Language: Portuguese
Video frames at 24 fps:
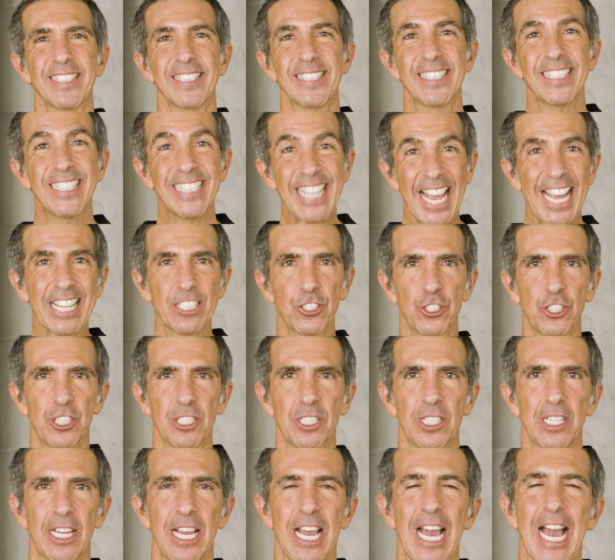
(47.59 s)
7.
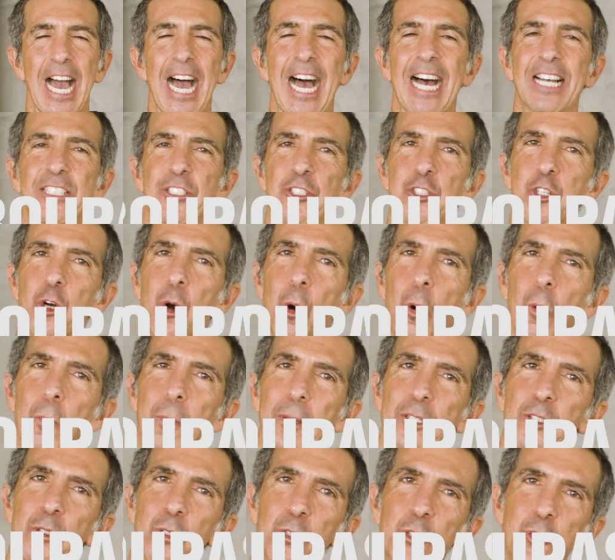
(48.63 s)
As
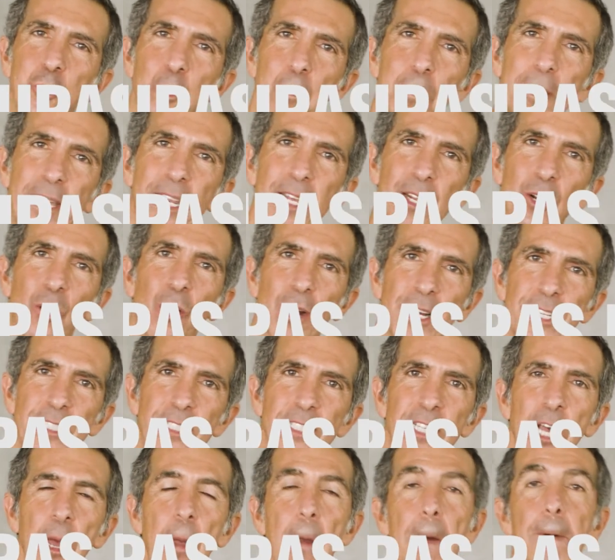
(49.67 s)
roupas dos
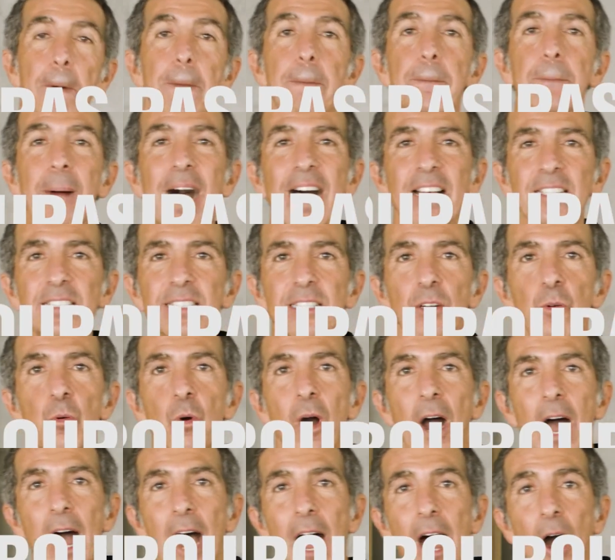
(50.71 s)
super-heróis passam
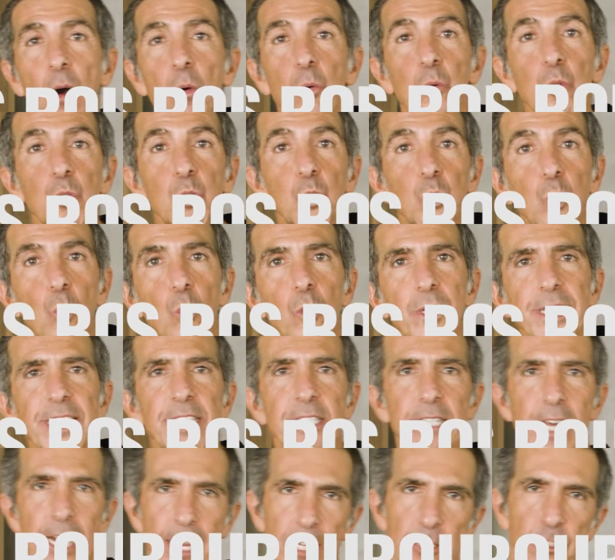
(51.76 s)

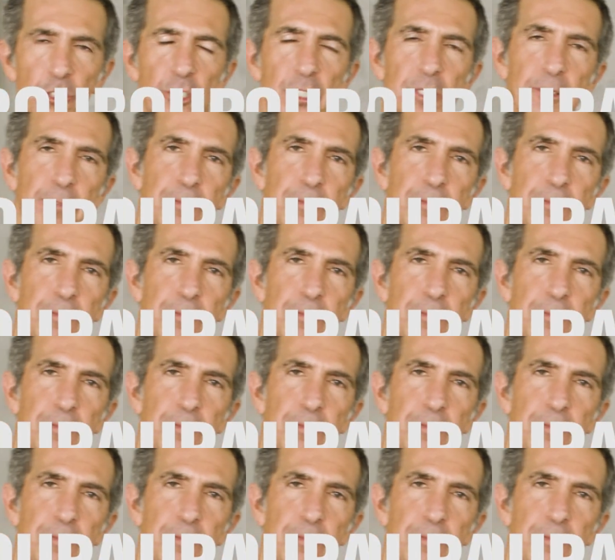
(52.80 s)
autoridade.